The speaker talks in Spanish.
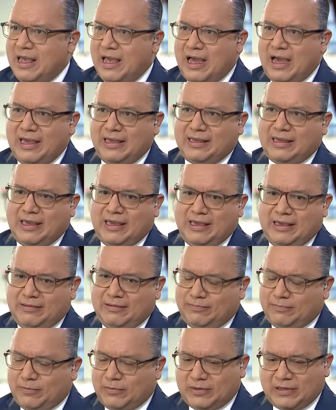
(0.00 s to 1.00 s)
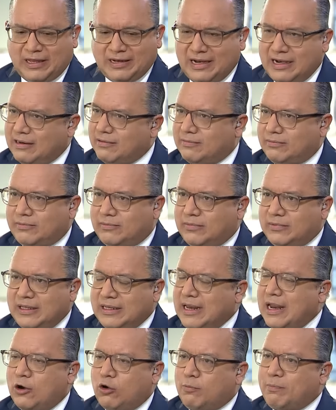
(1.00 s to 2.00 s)
hay que tener
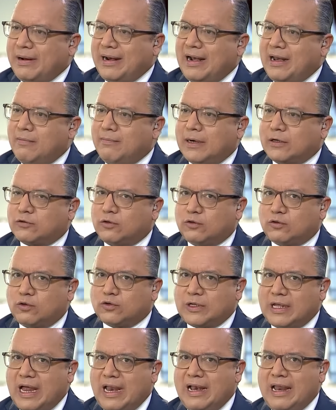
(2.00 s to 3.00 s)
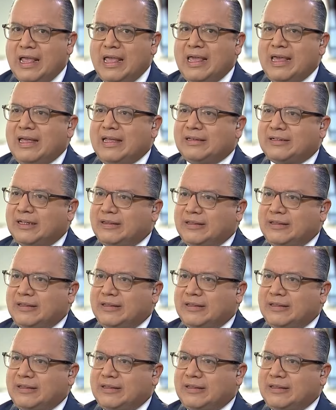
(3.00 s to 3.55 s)
dinero para la inversión social, se